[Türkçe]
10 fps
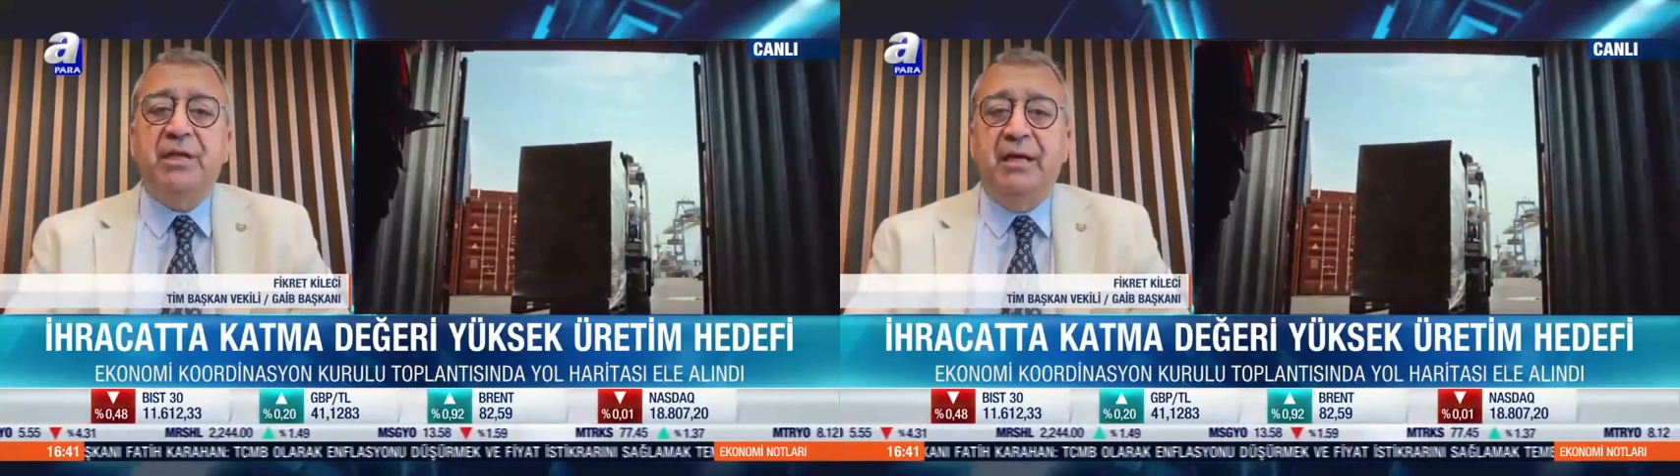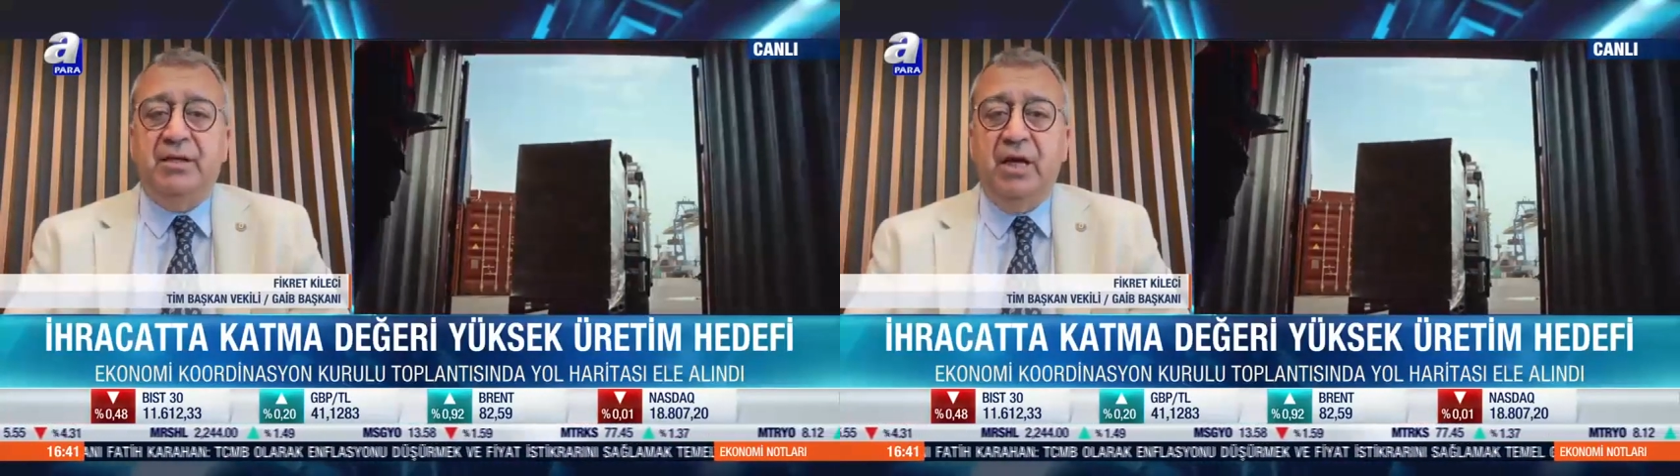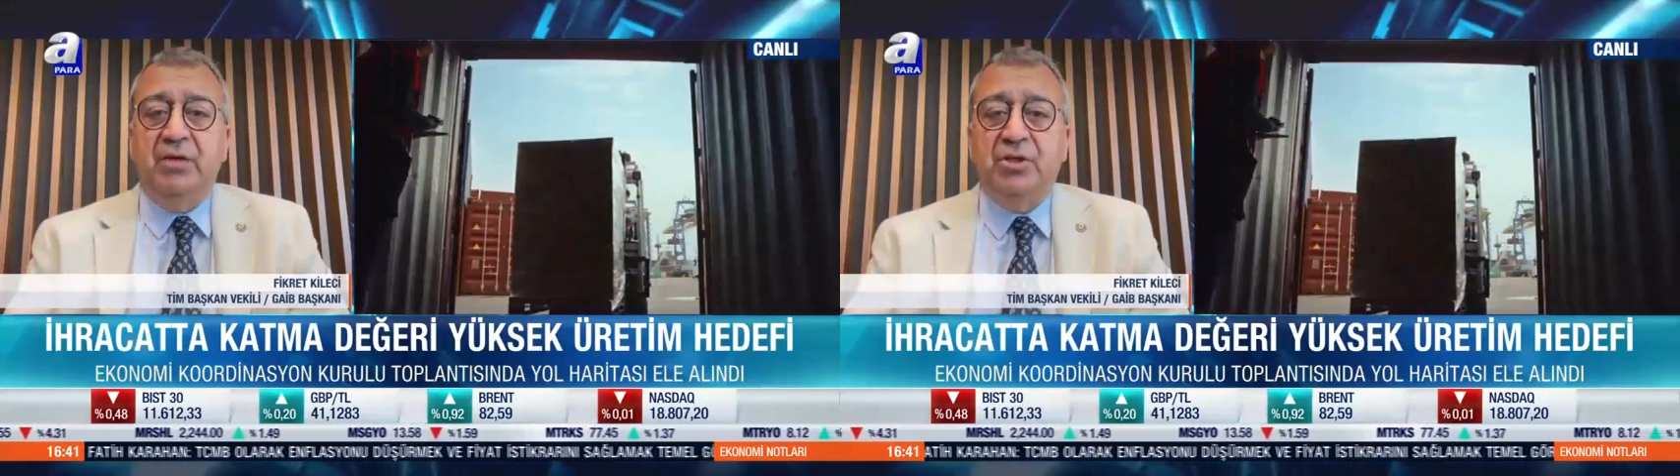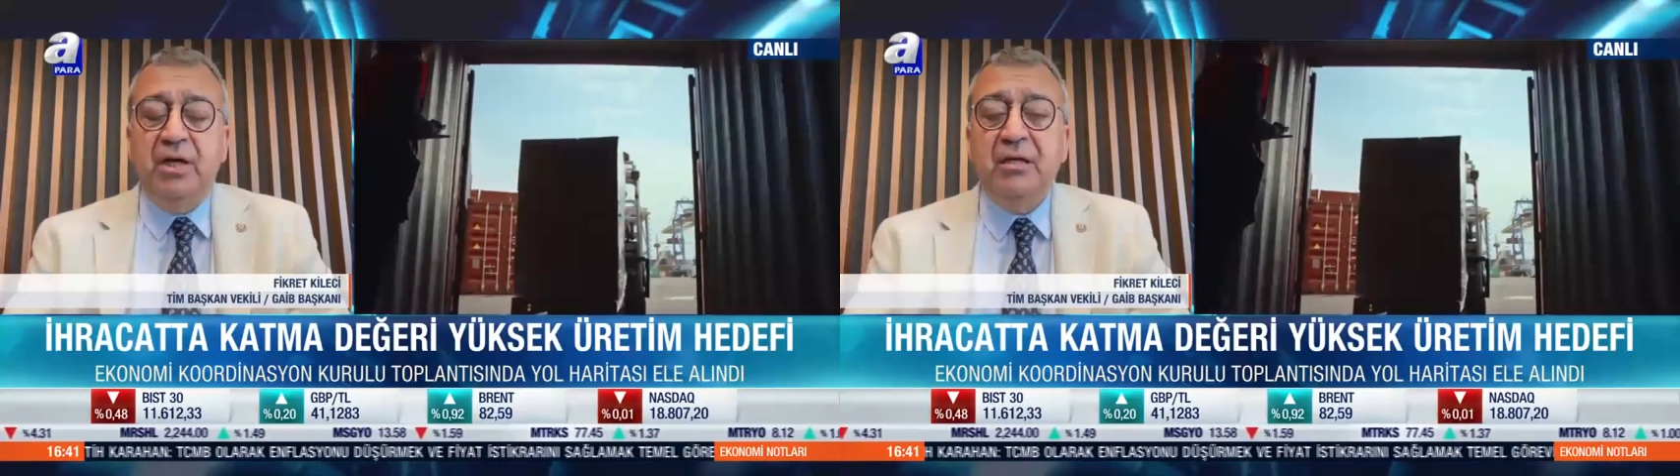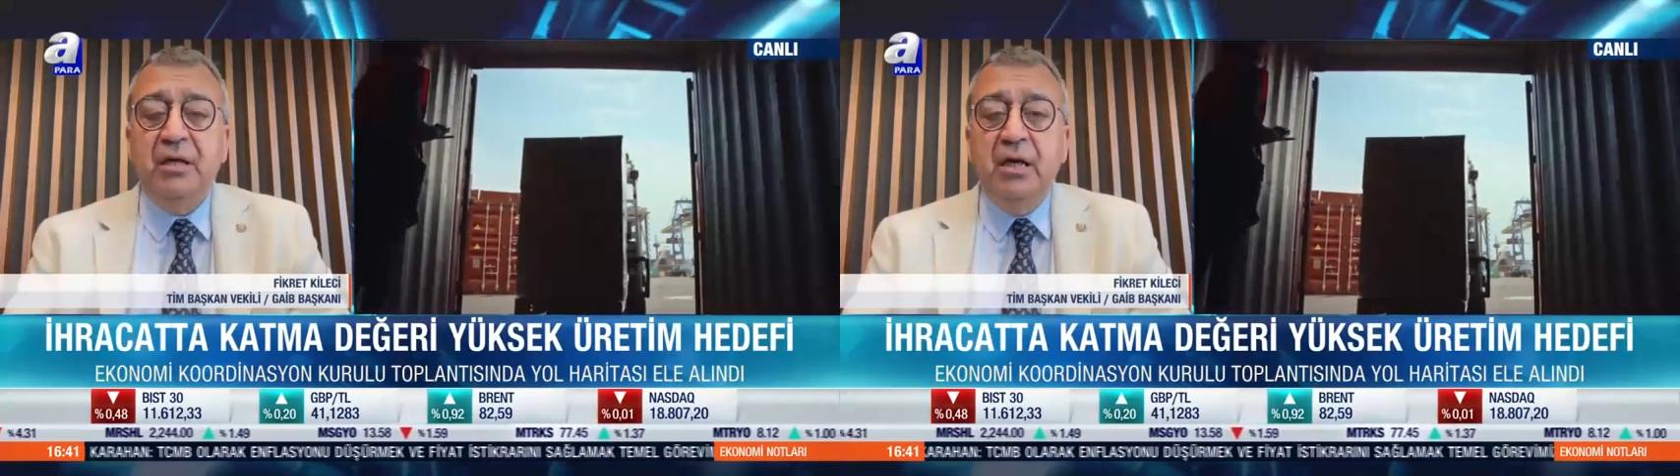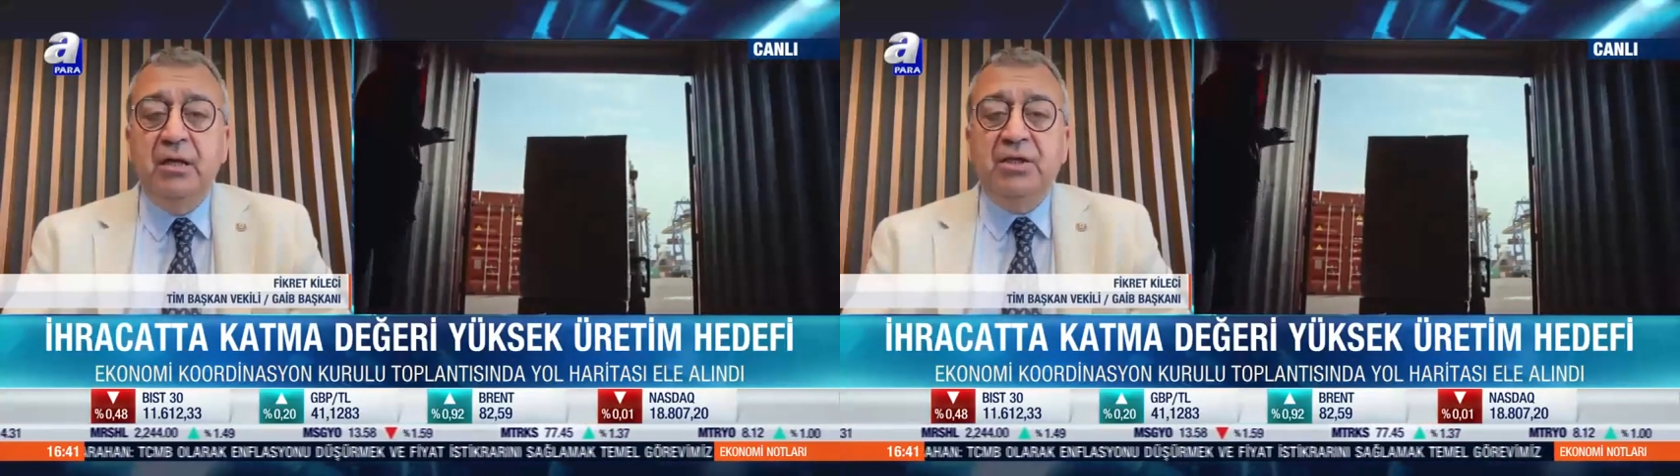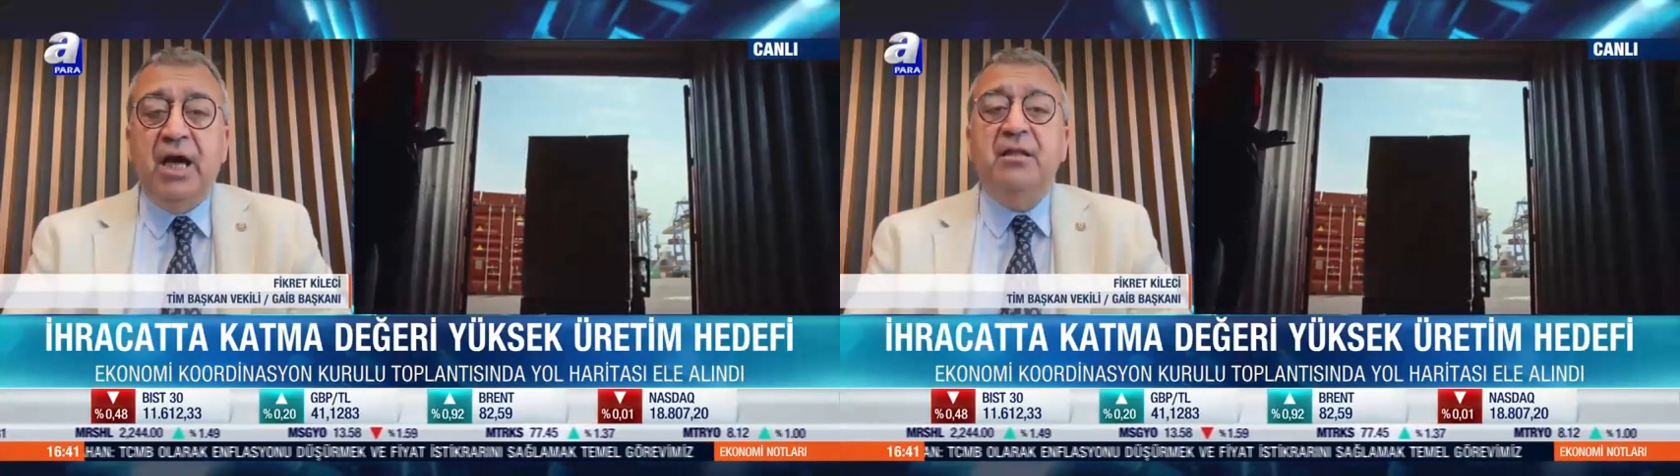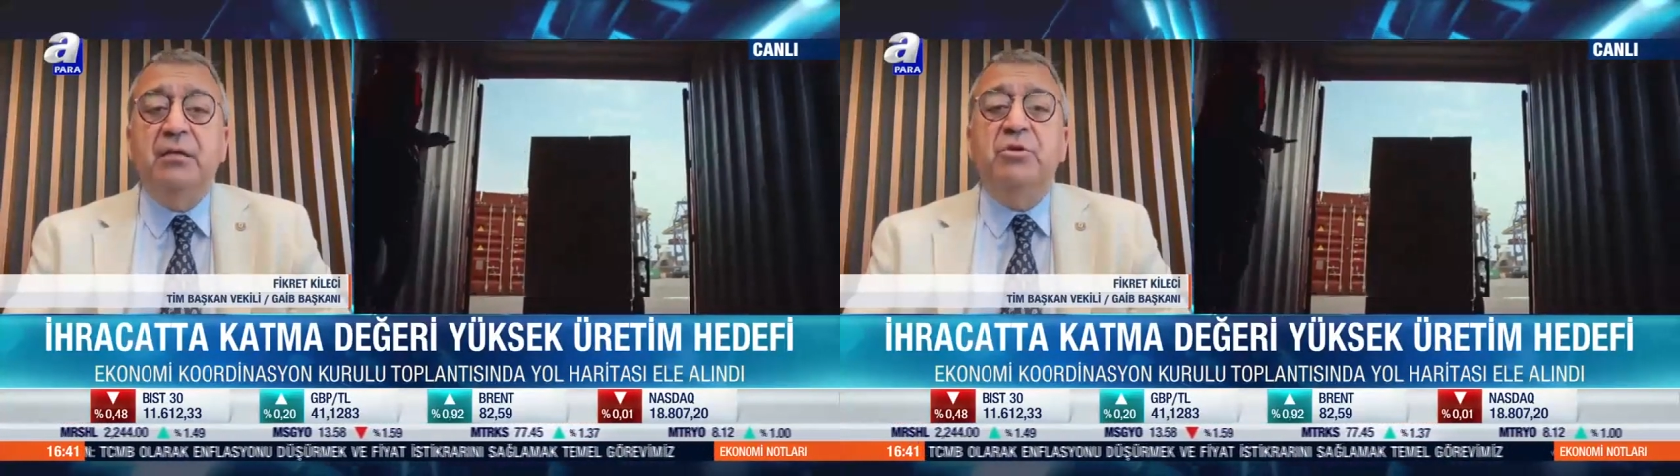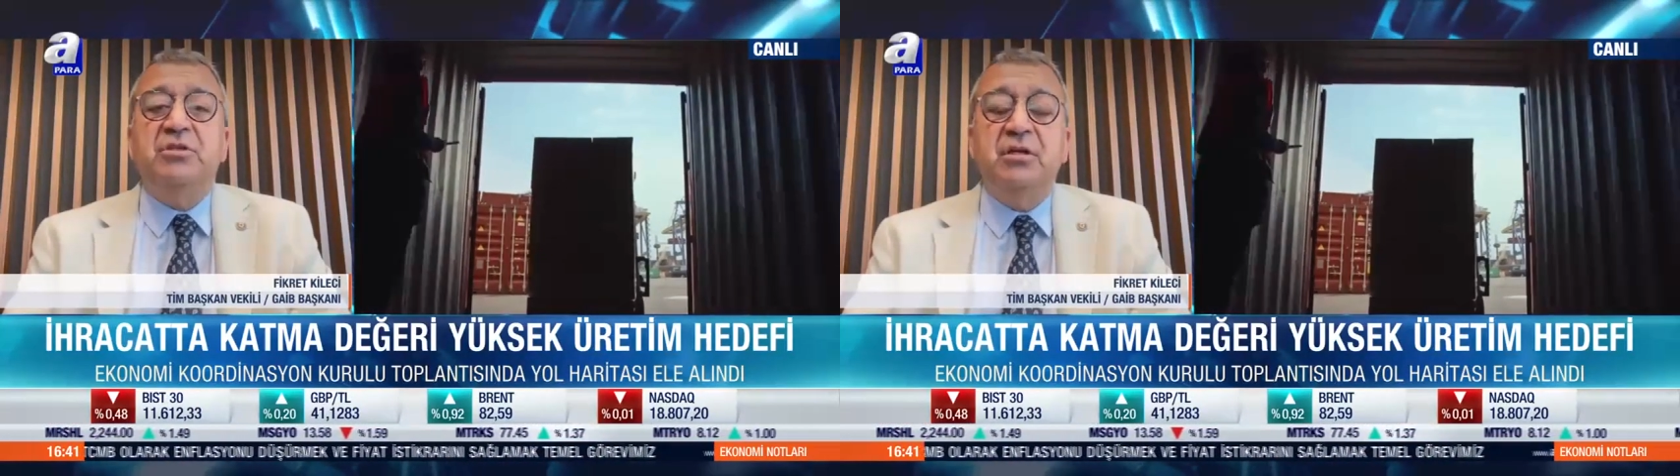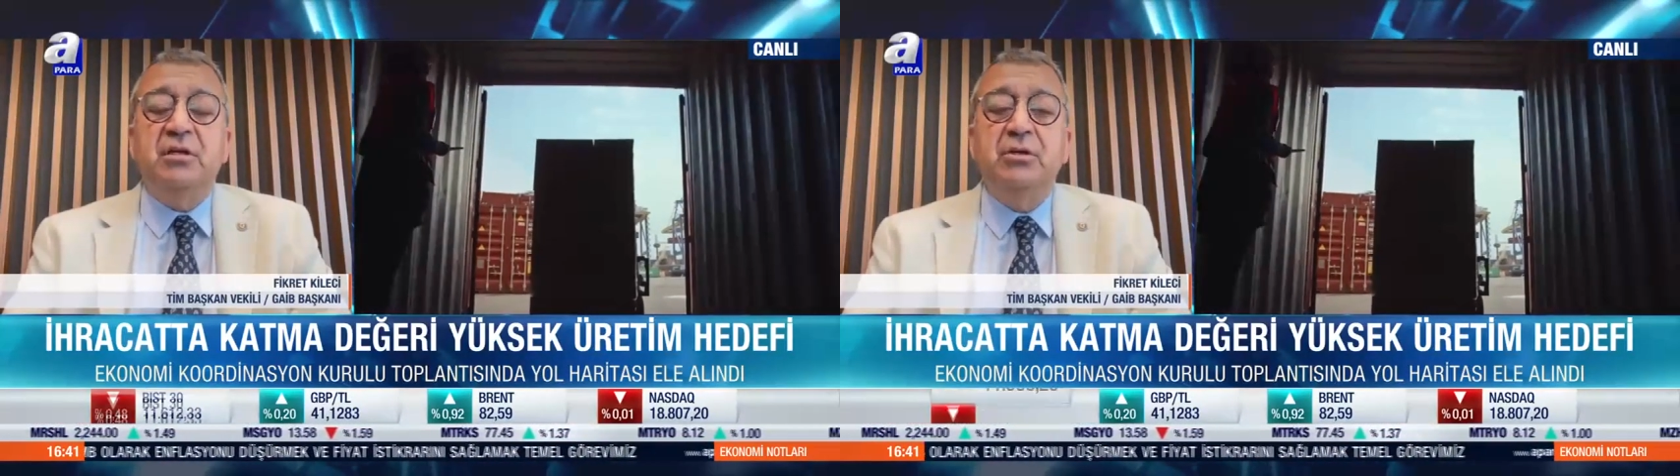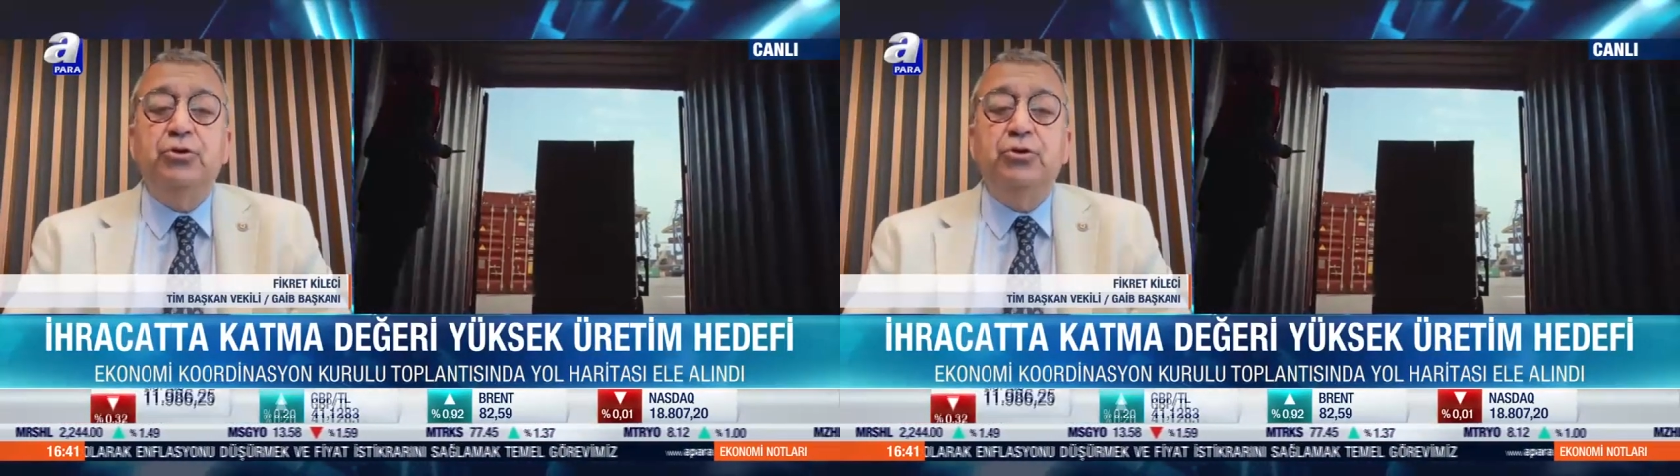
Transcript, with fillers: gereken şey kendimizi